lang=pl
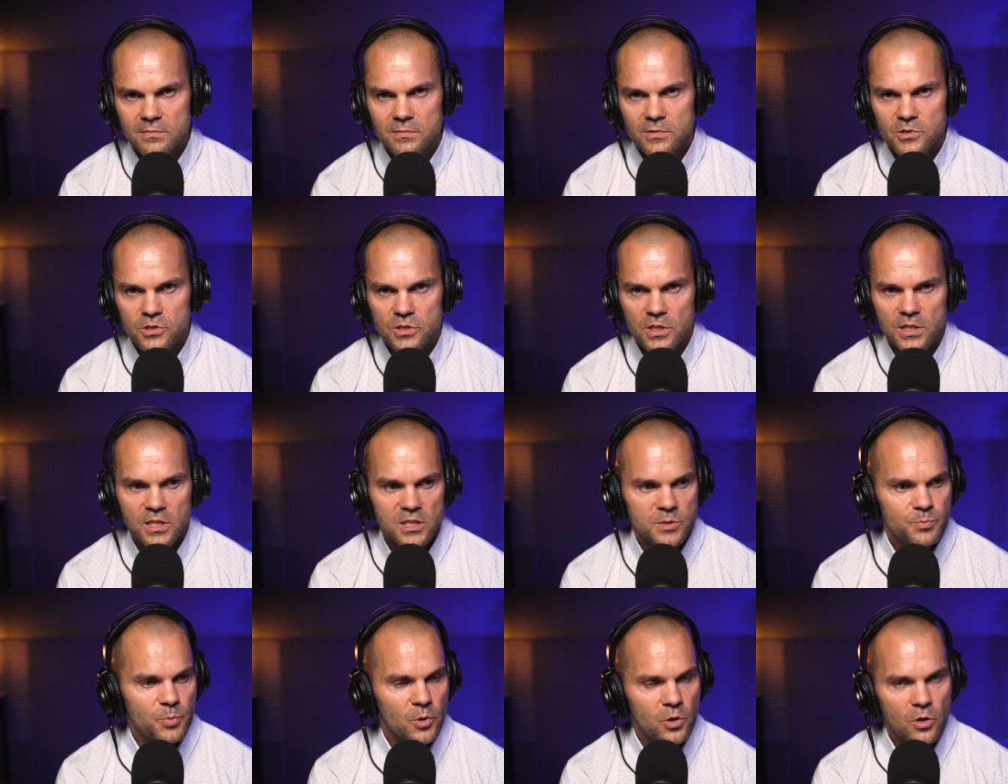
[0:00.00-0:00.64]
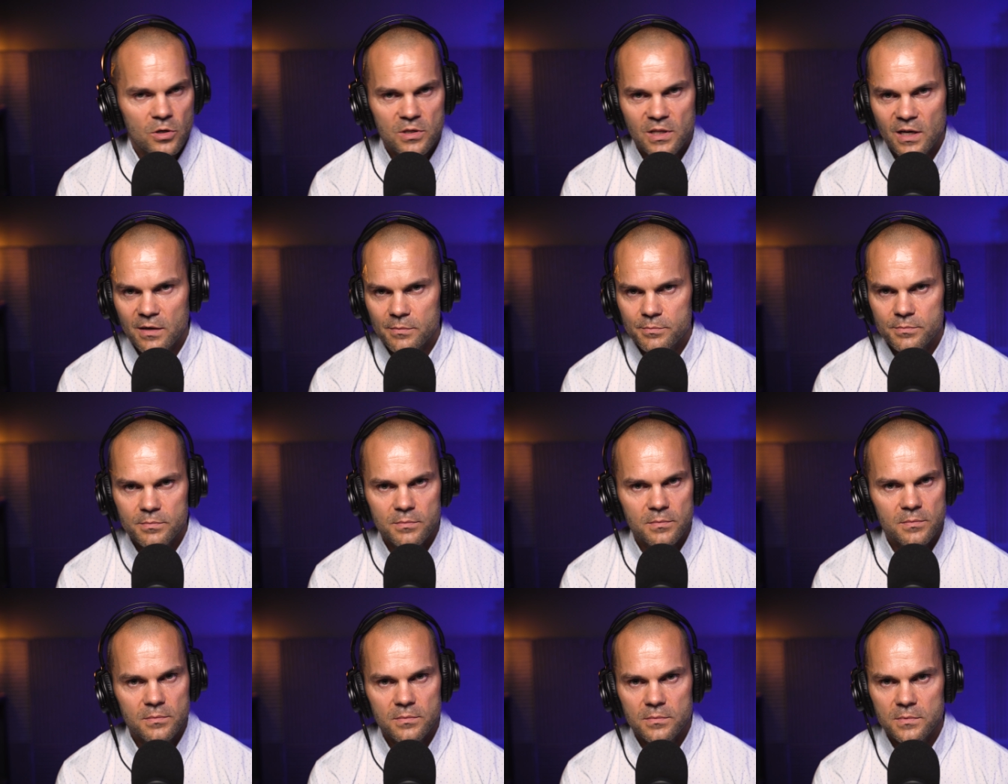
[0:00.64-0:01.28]
jeżeli jest pogoda,
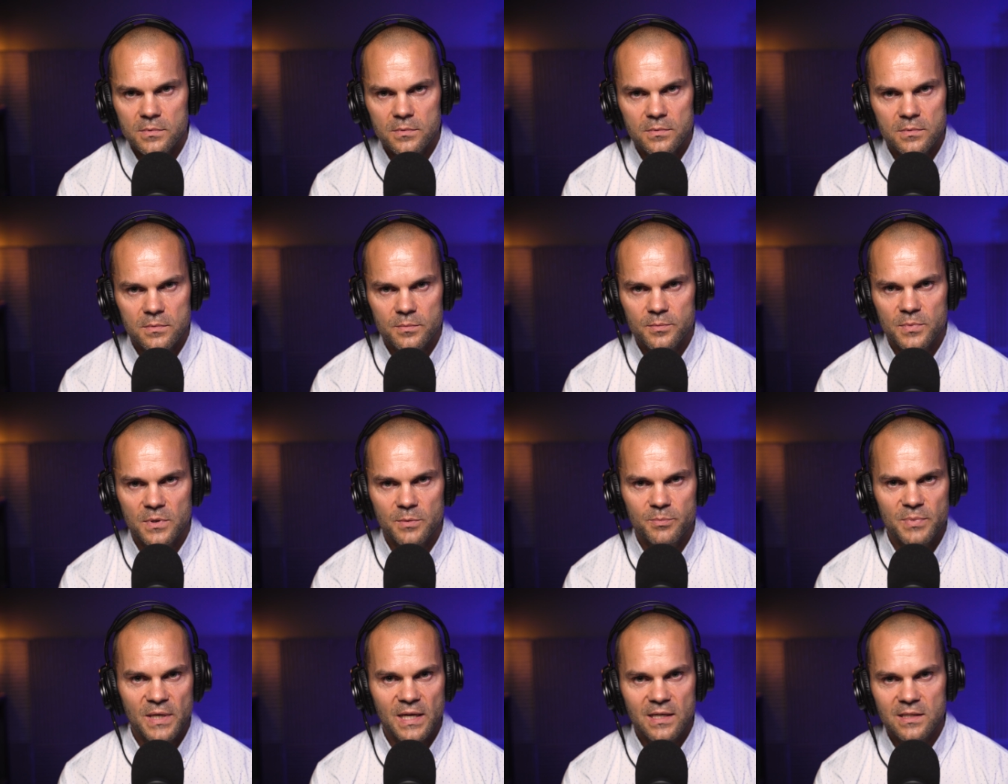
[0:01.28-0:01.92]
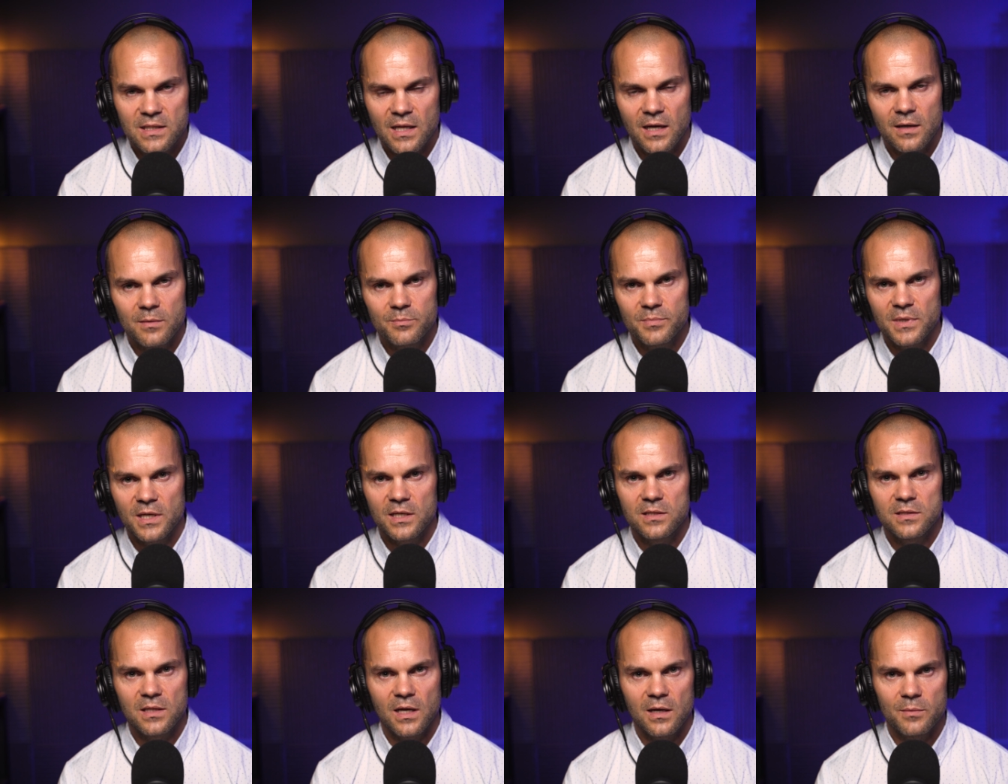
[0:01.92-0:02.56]
y, bieg na,
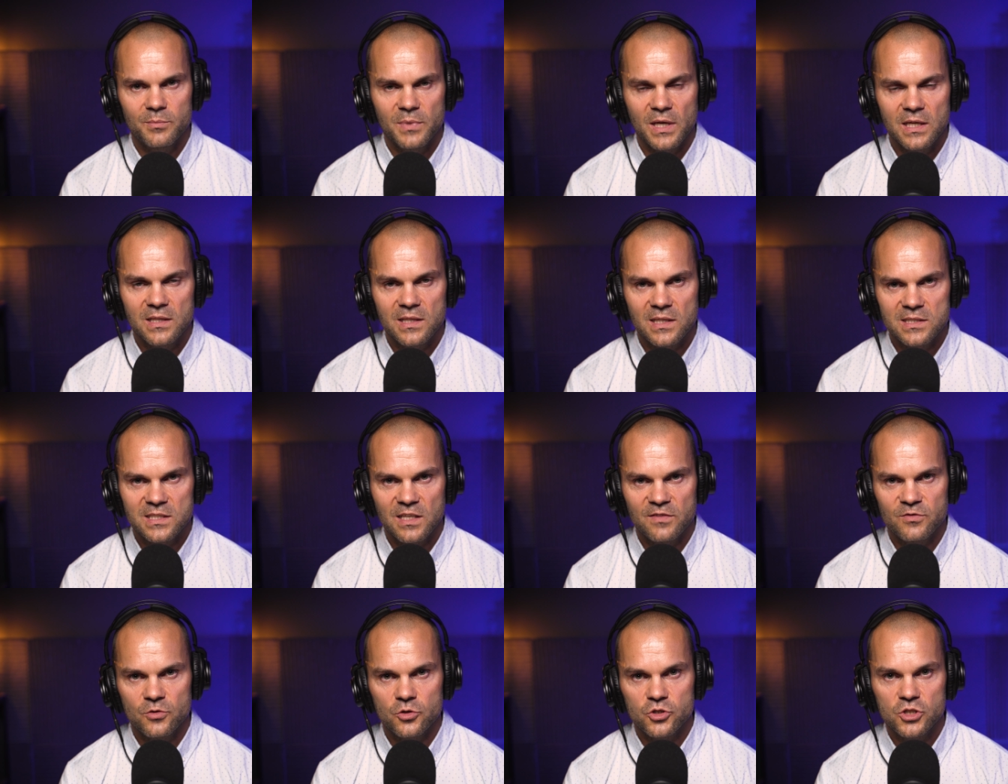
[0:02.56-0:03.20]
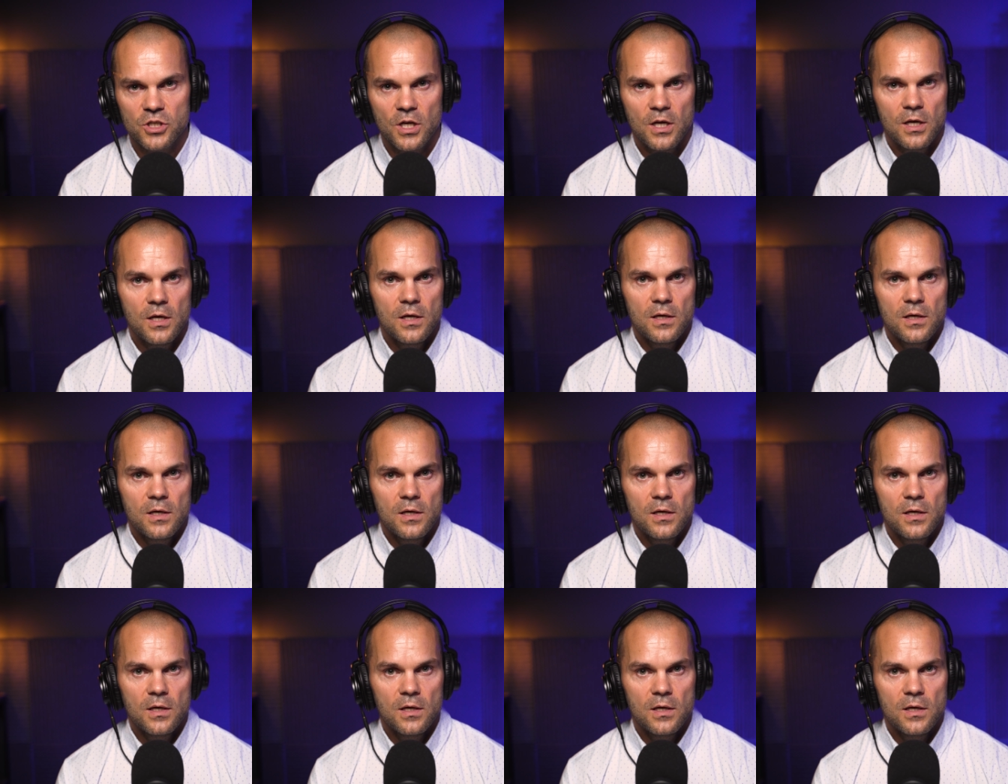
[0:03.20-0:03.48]
bieg na, bieg na zewnątrz.